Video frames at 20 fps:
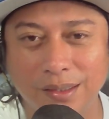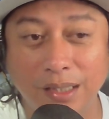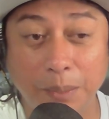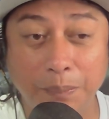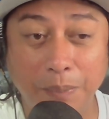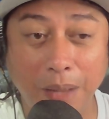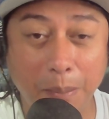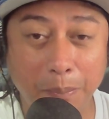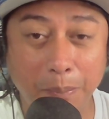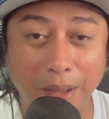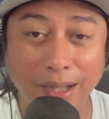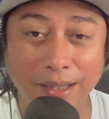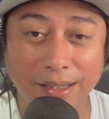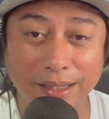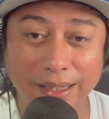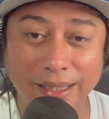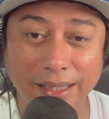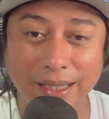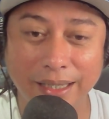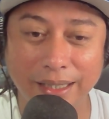
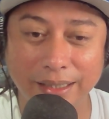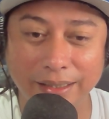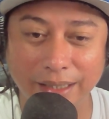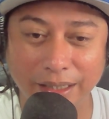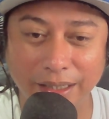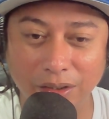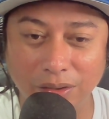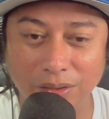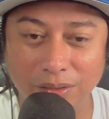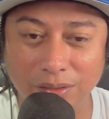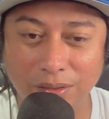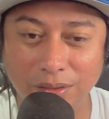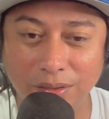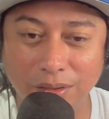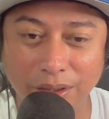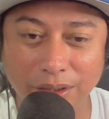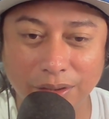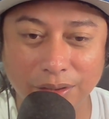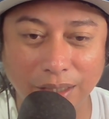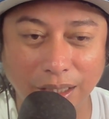Nagpapagalingan kayo.
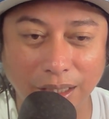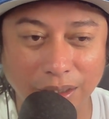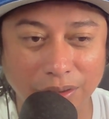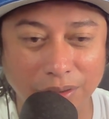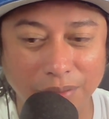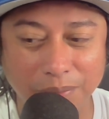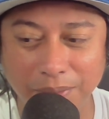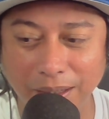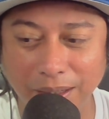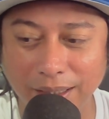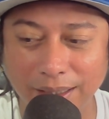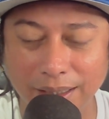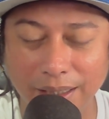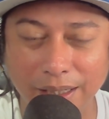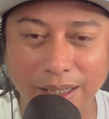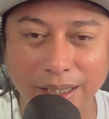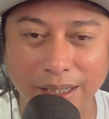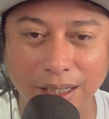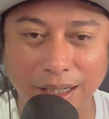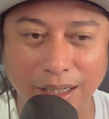O, yun lang yun.
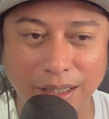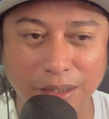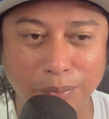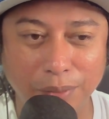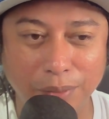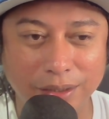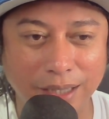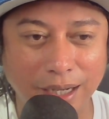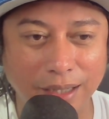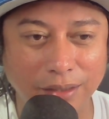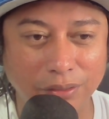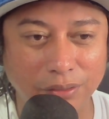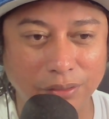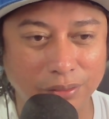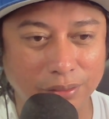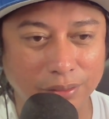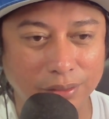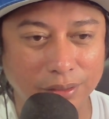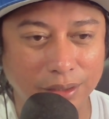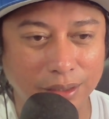Pagalingan kayo
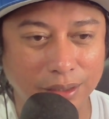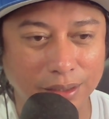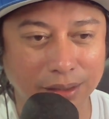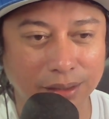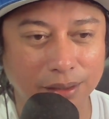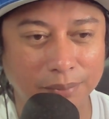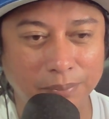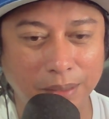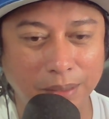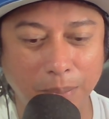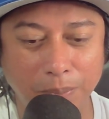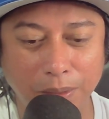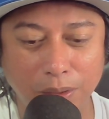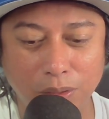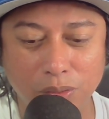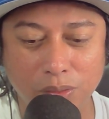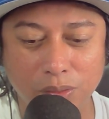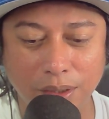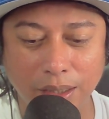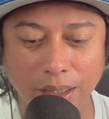masyado na
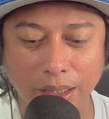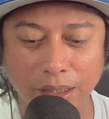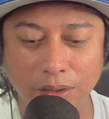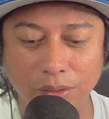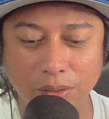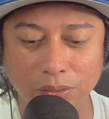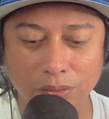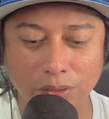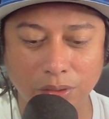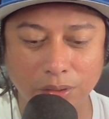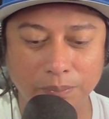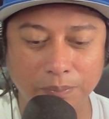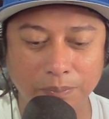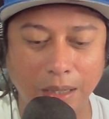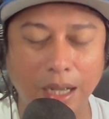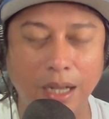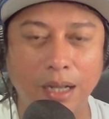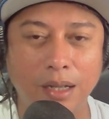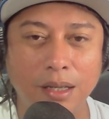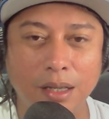pabanguhan kayo ng utot
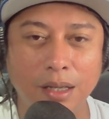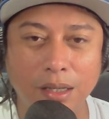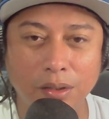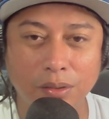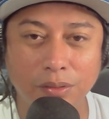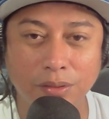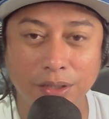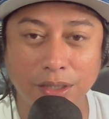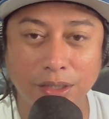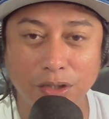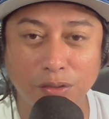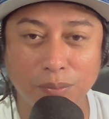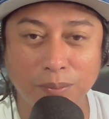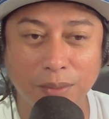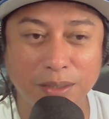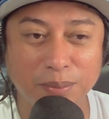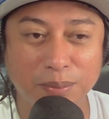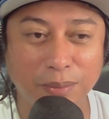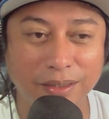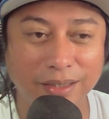pa. Kung sinong
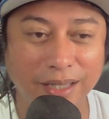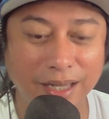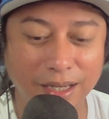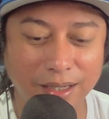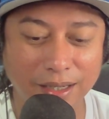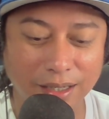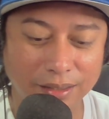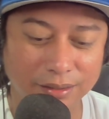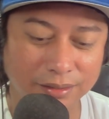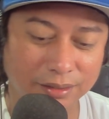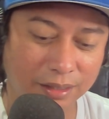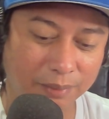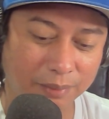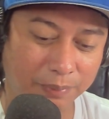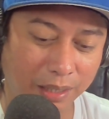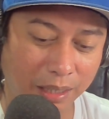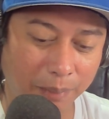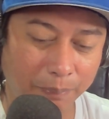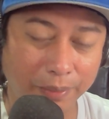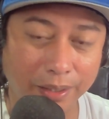mas matikas, eh
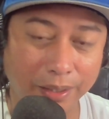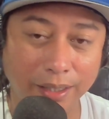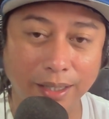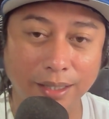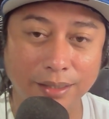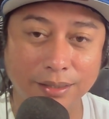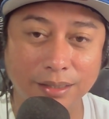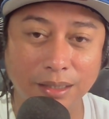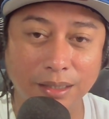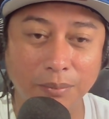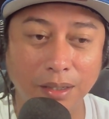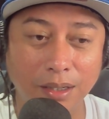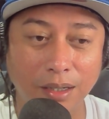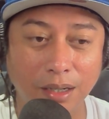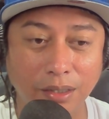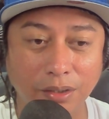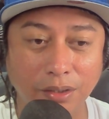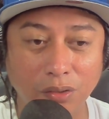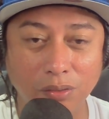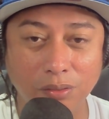pare-parehas naman
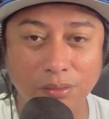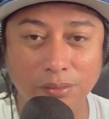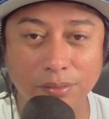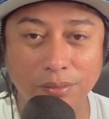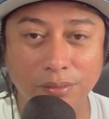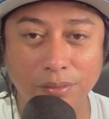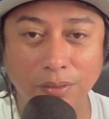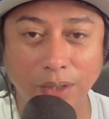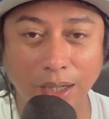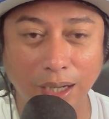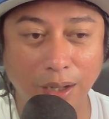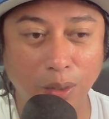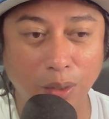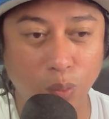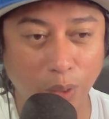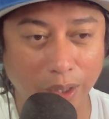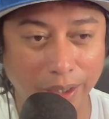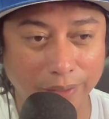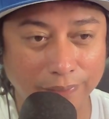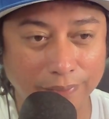kayong walang
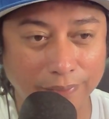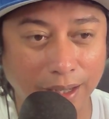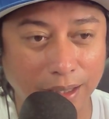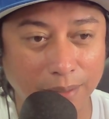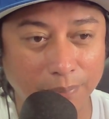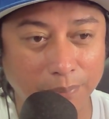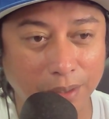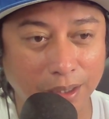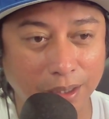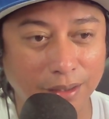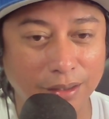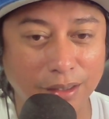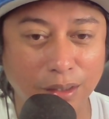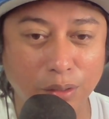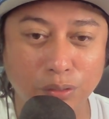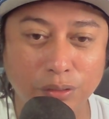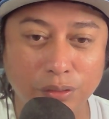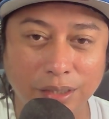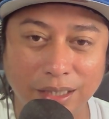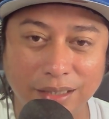kwenta. Parang
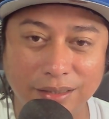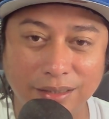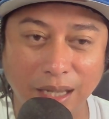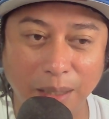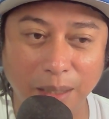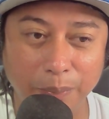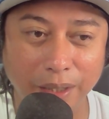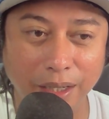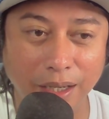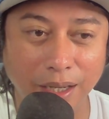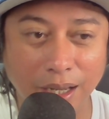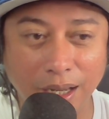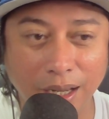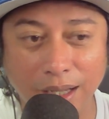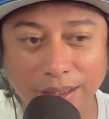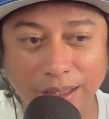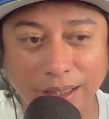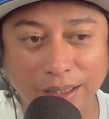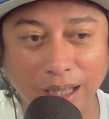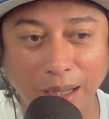ganun sinasabi
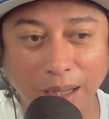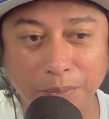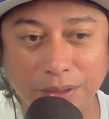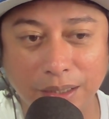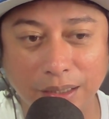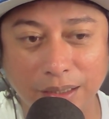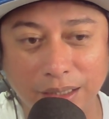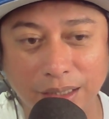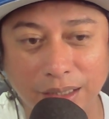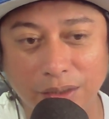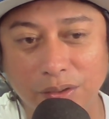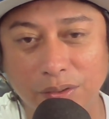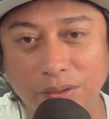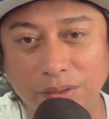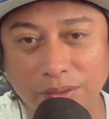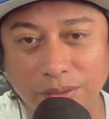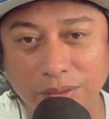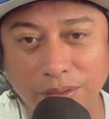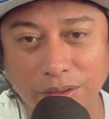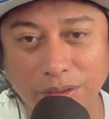ni Damsa
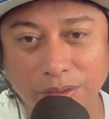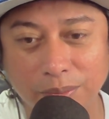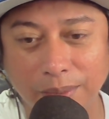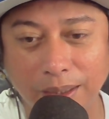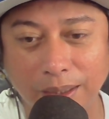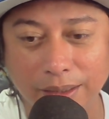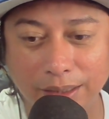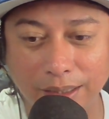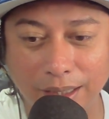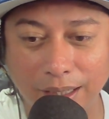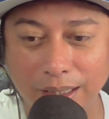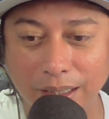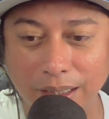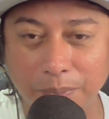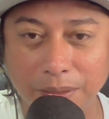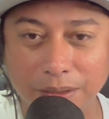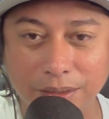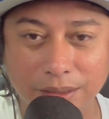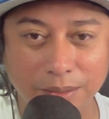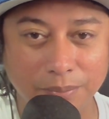dito. So yun yung mga
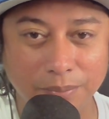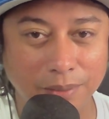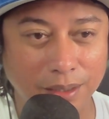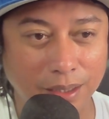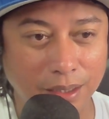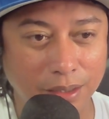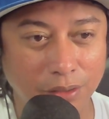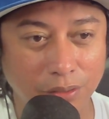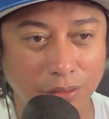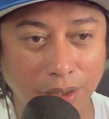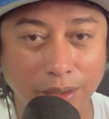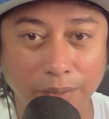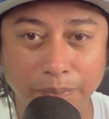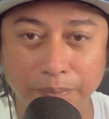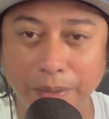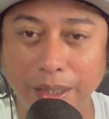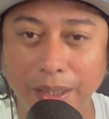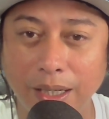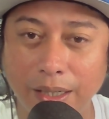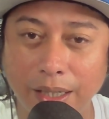nilalabas niya mga ano. At
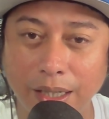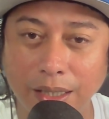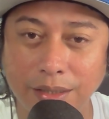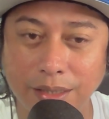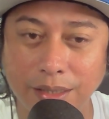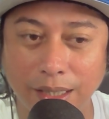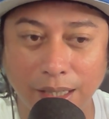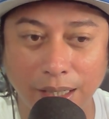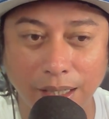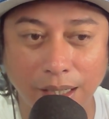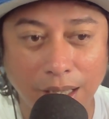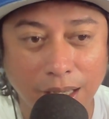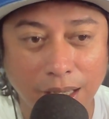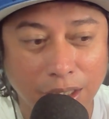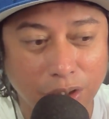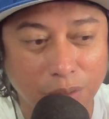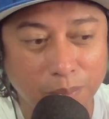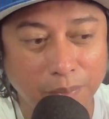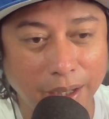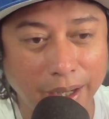binanggit niya na
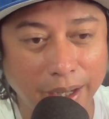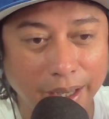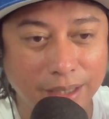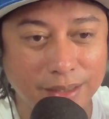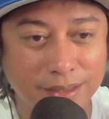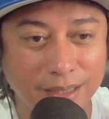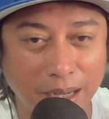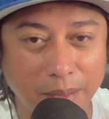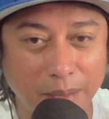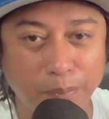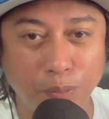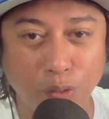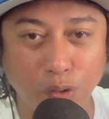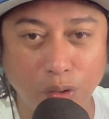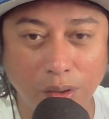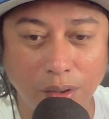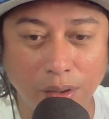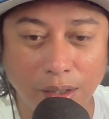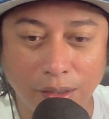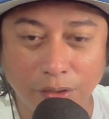yung mga
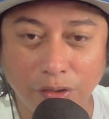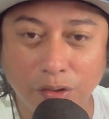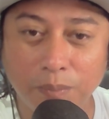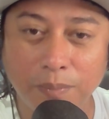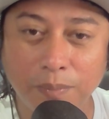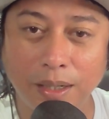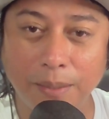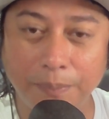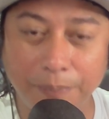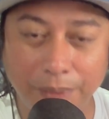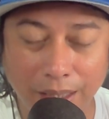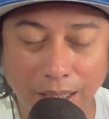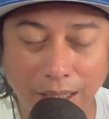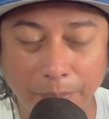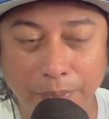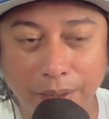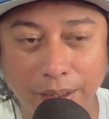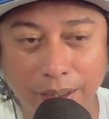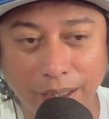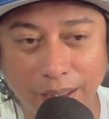example ng mga
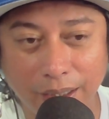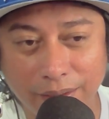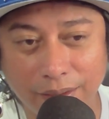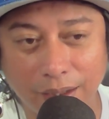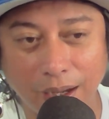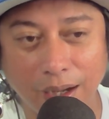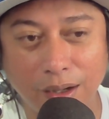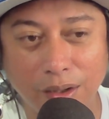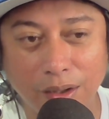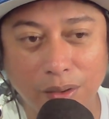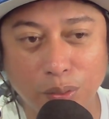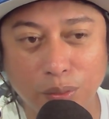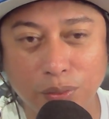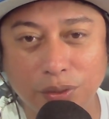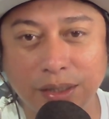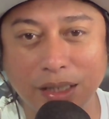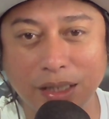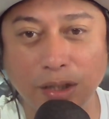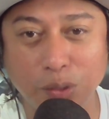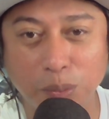binabanggit niya
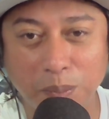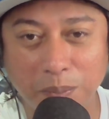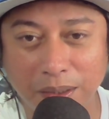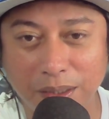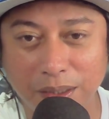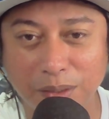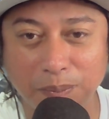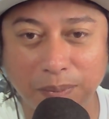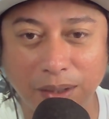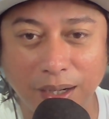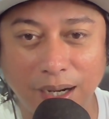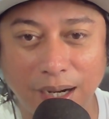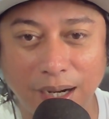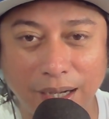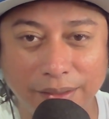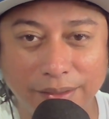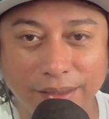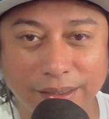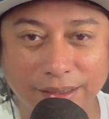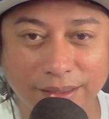kung sino man yung mga
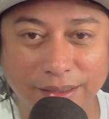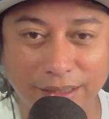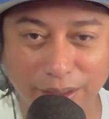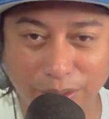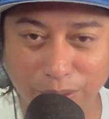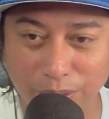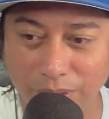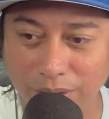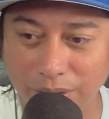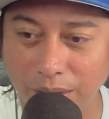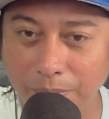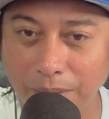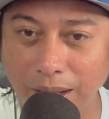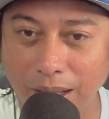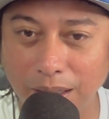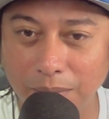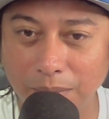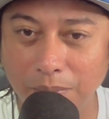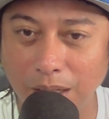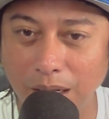artist na yon na
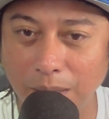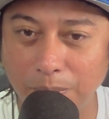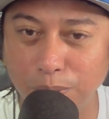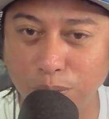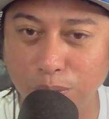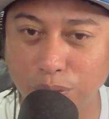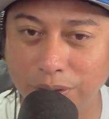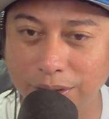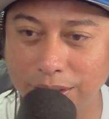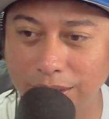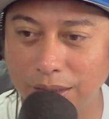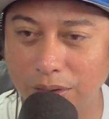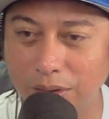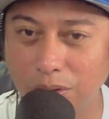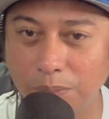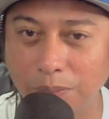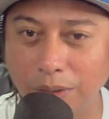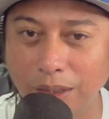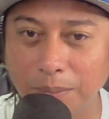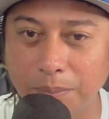parang mga pusi
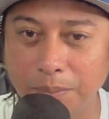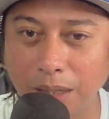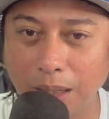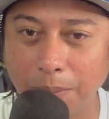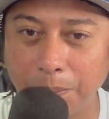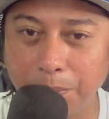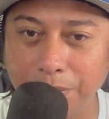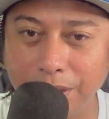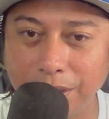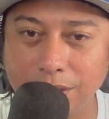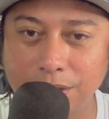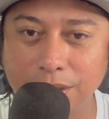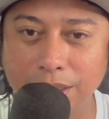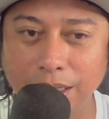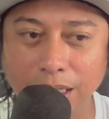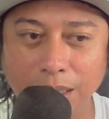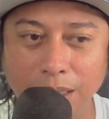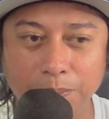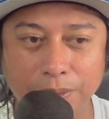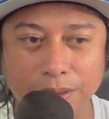daw, parang mga bitch,
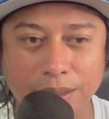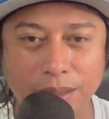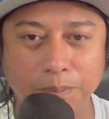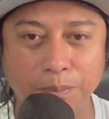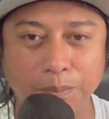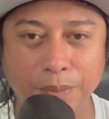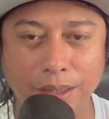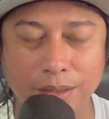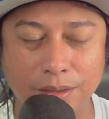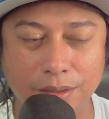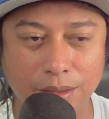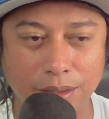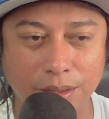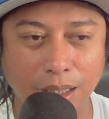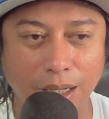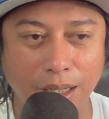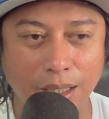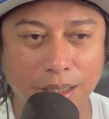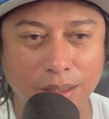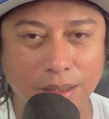daig pa sa bitch,
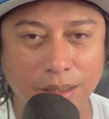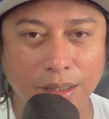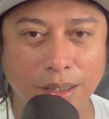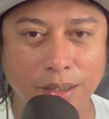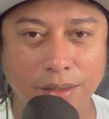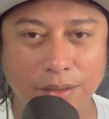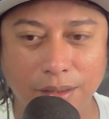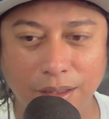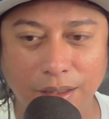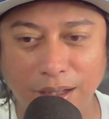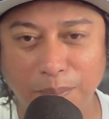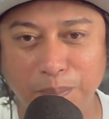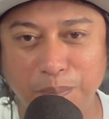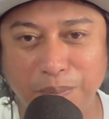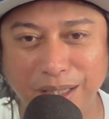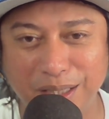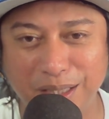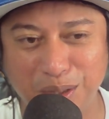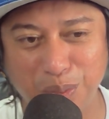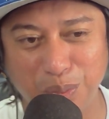ah, na
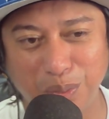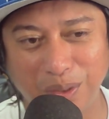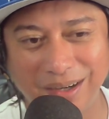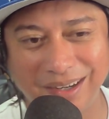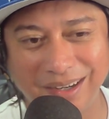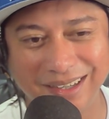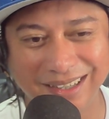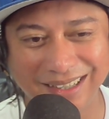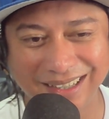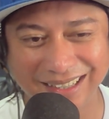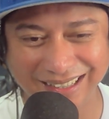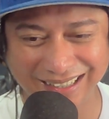naka-bitch walk.